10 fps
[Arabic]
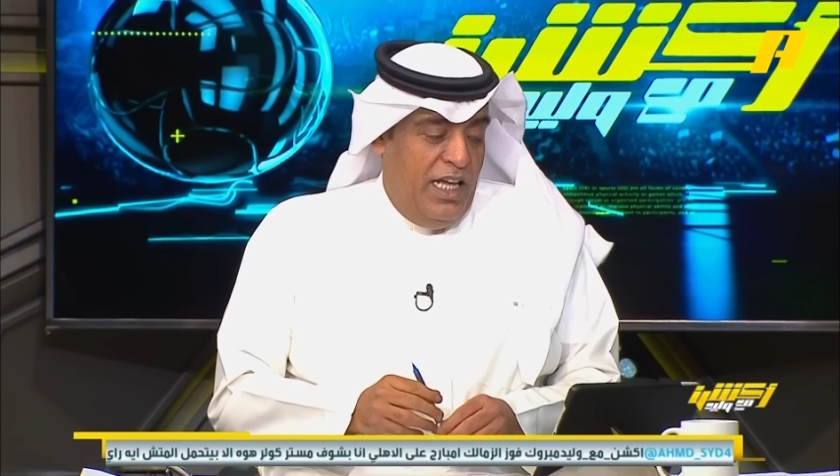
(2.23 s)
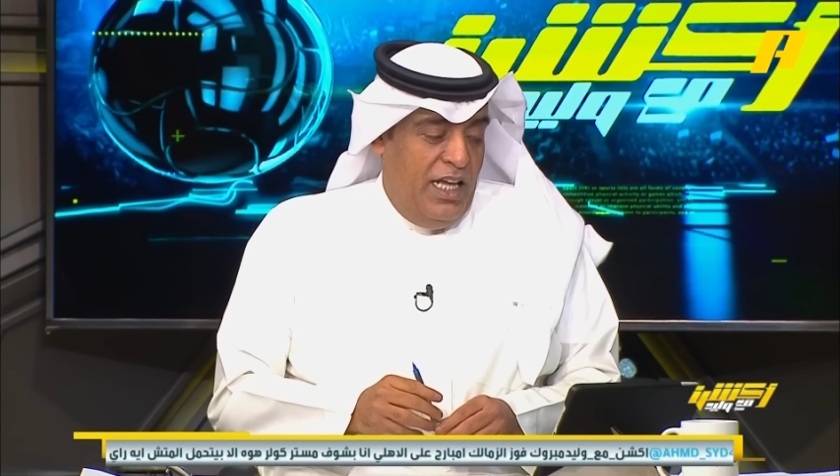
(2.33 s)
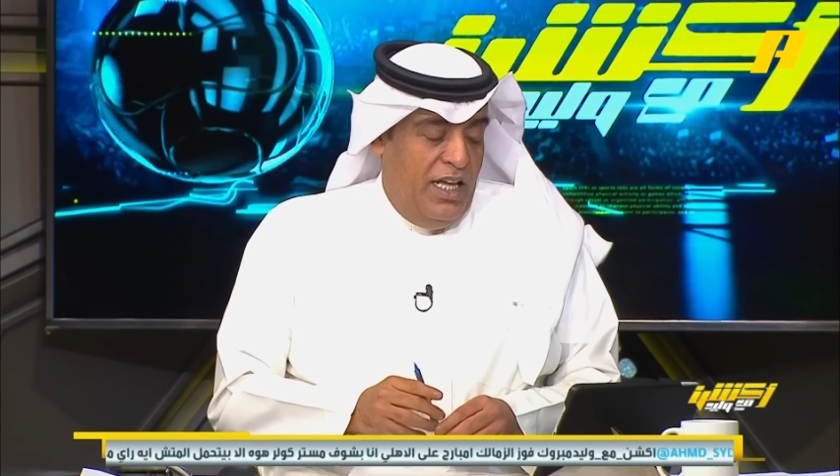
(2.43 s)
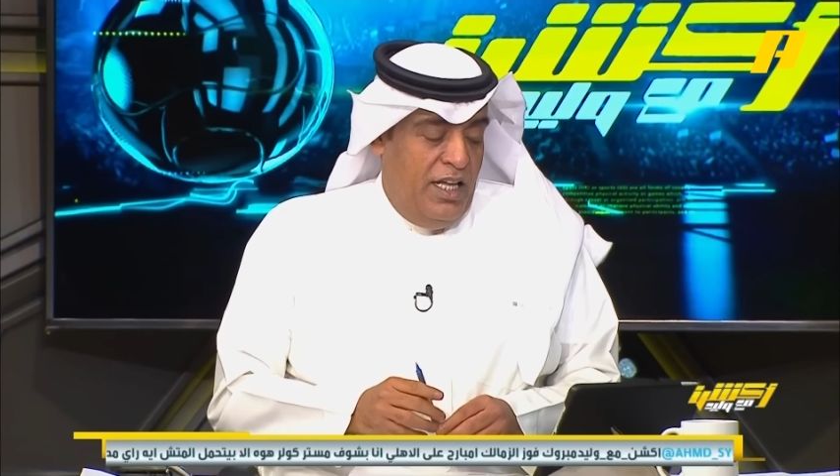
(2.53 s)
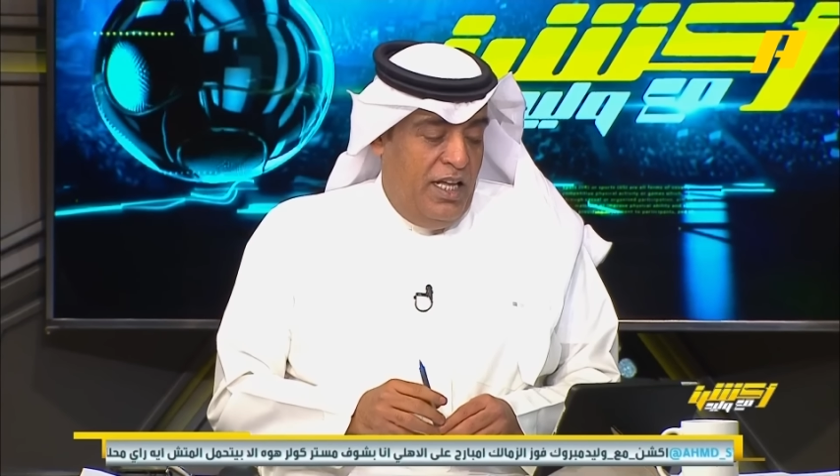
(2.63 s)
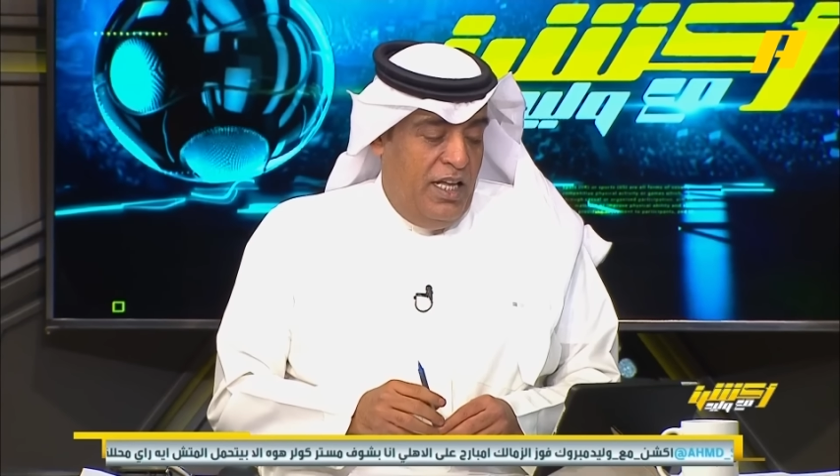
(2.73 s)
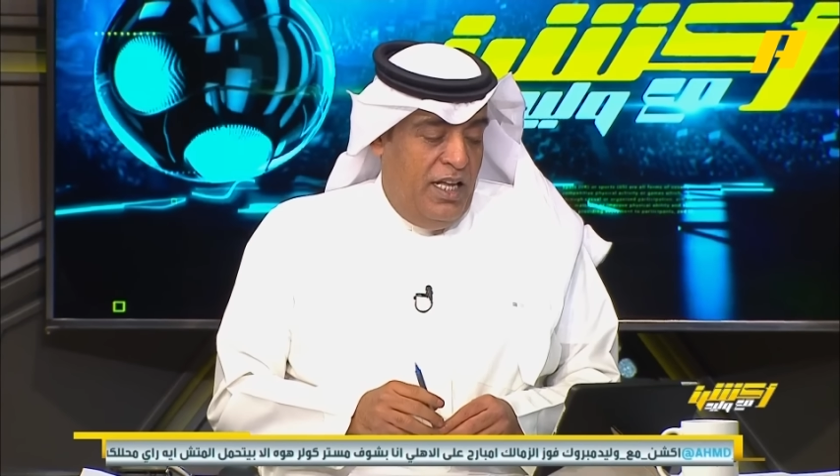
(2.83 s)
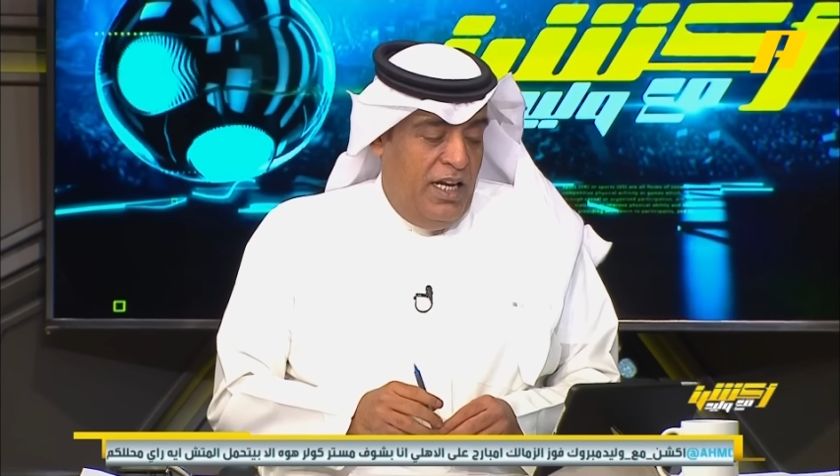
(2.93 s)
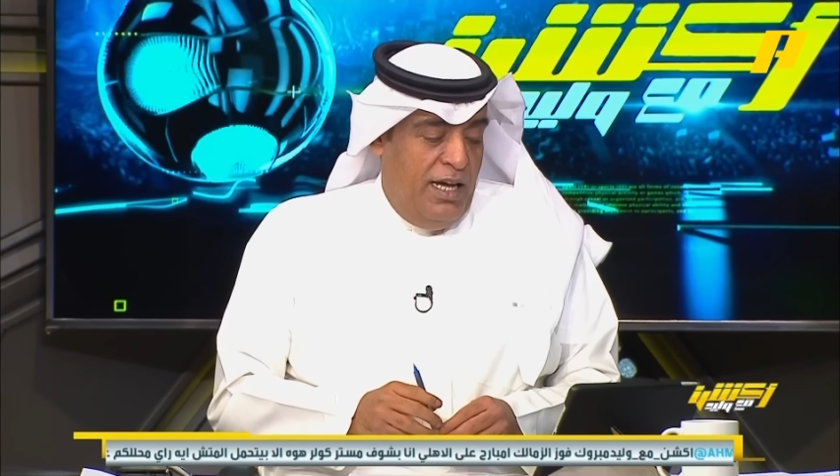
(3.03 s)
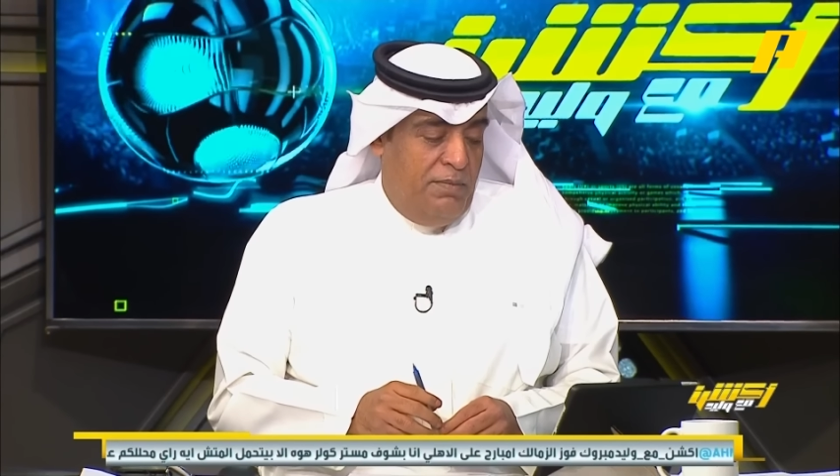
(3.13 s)

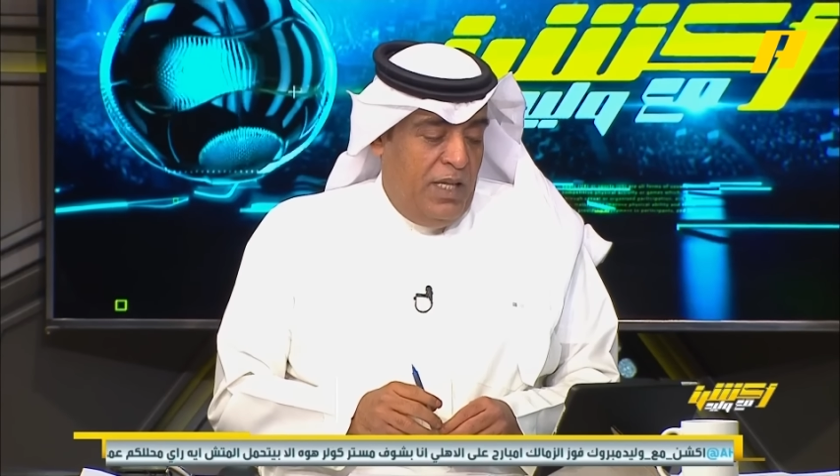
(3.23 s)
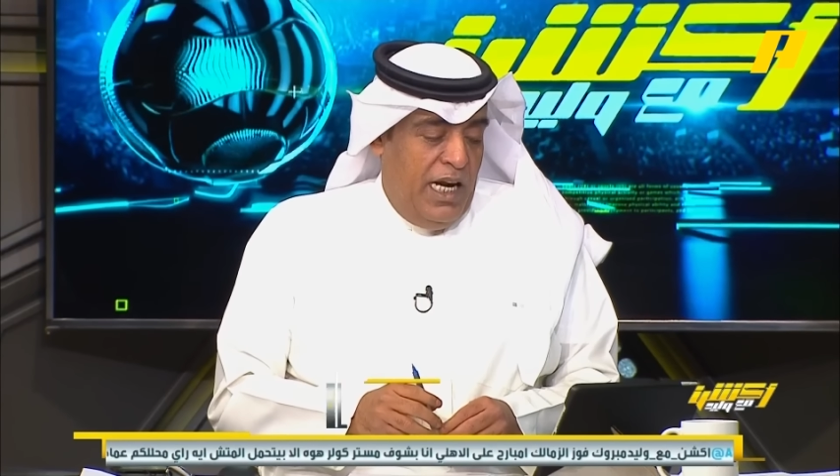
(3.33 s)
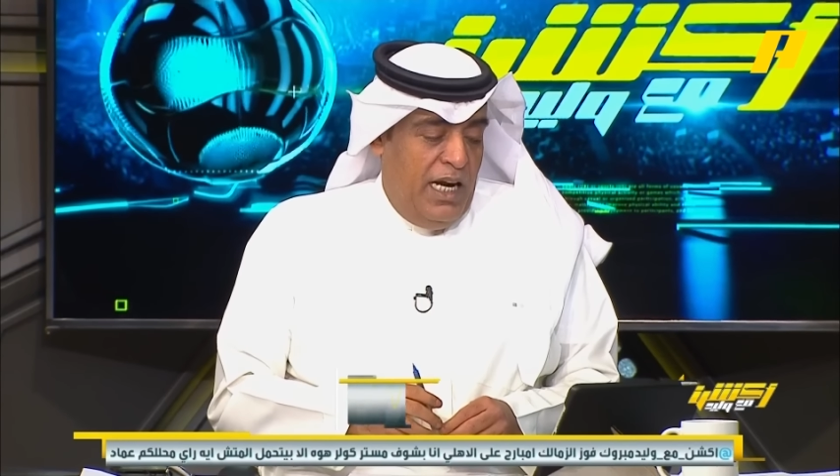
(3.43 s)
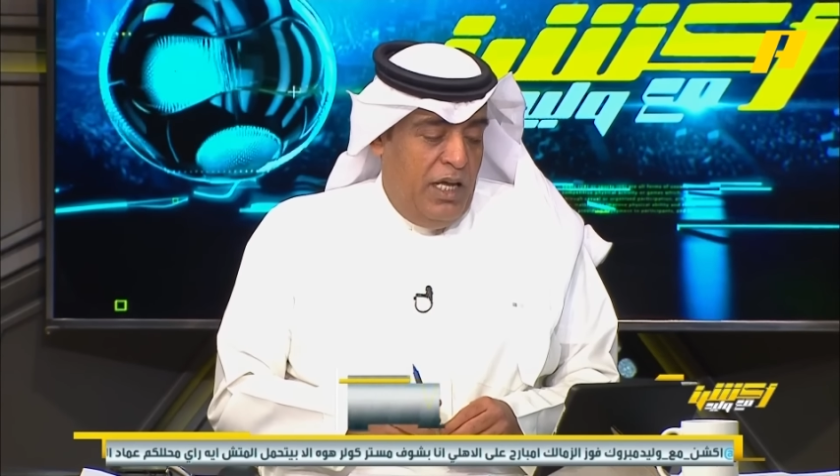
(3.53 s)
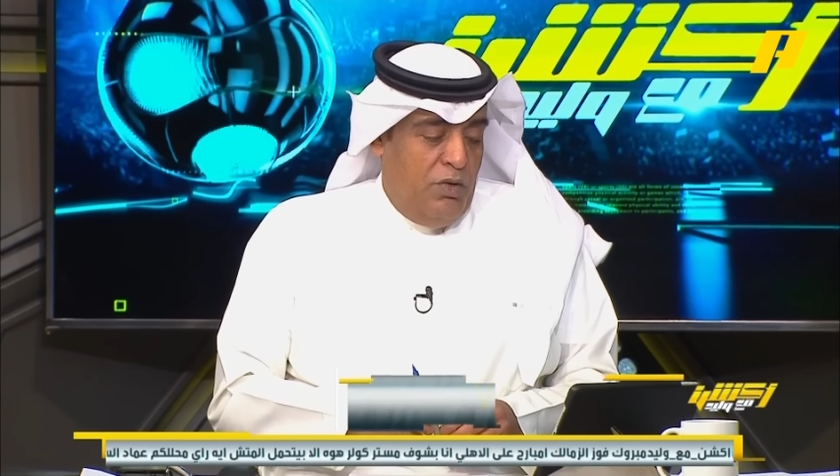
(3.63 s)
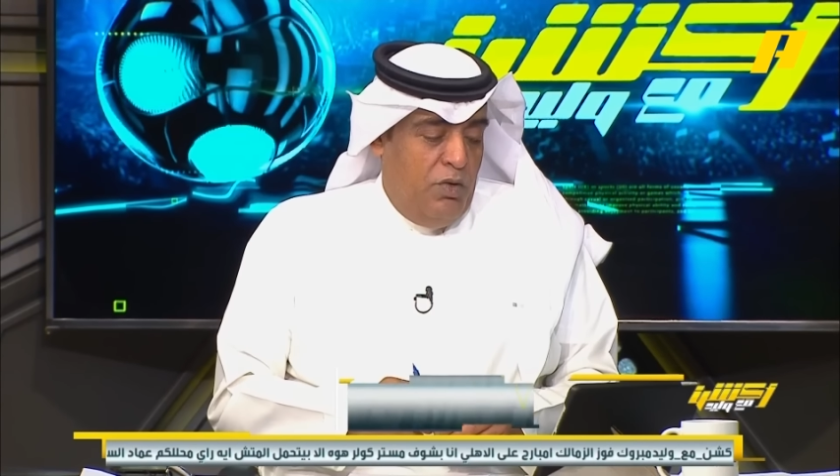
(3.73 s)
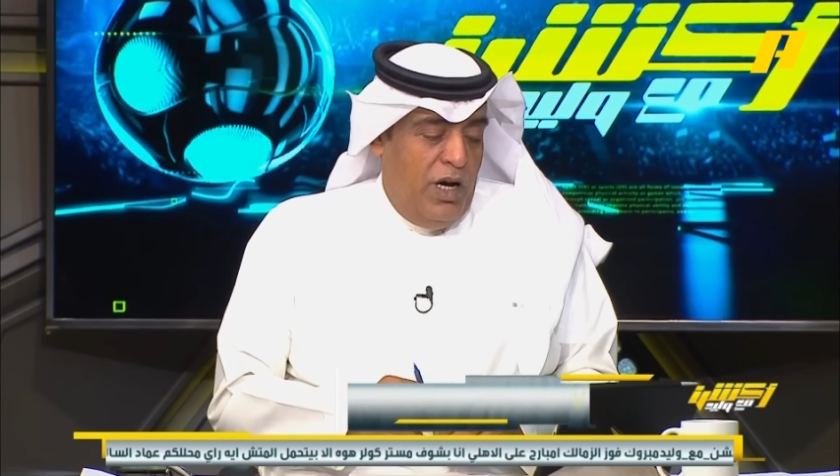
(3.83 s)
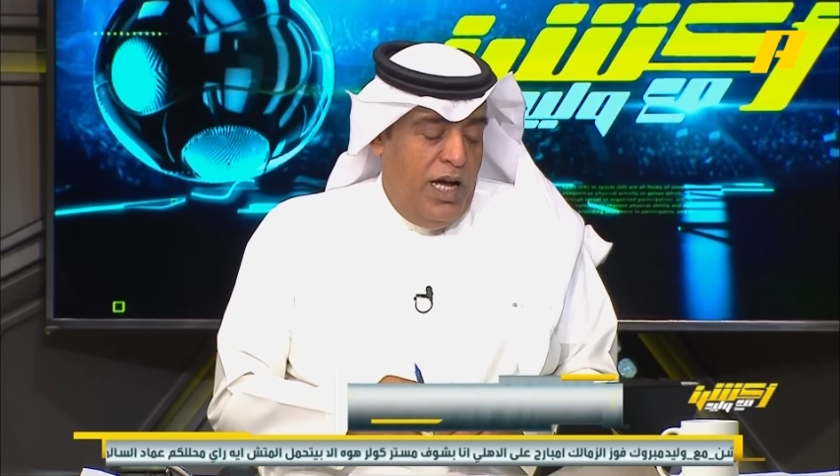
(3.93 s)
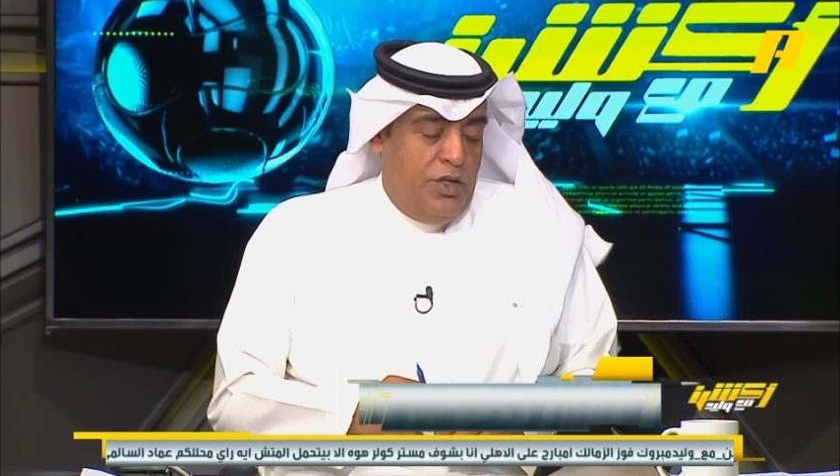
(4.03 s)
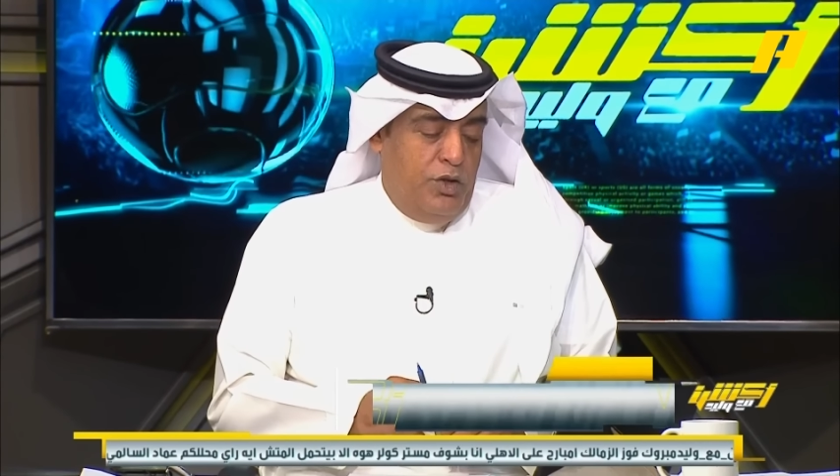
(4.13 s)
آه، العبد الله
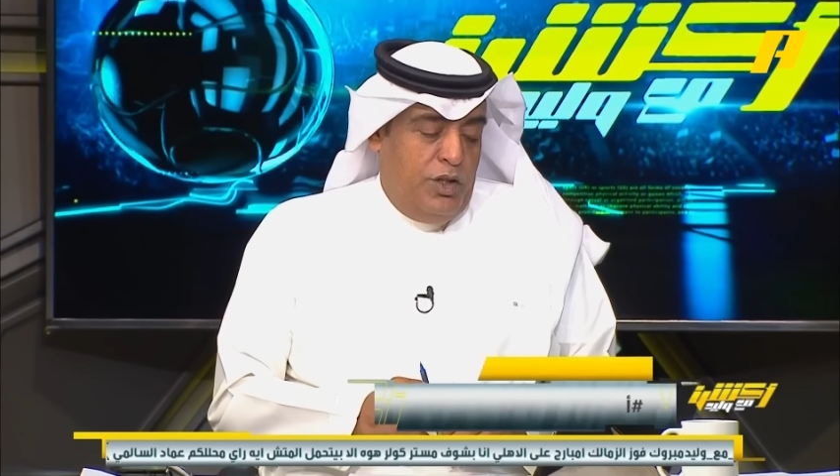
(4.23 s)
يقول ارجو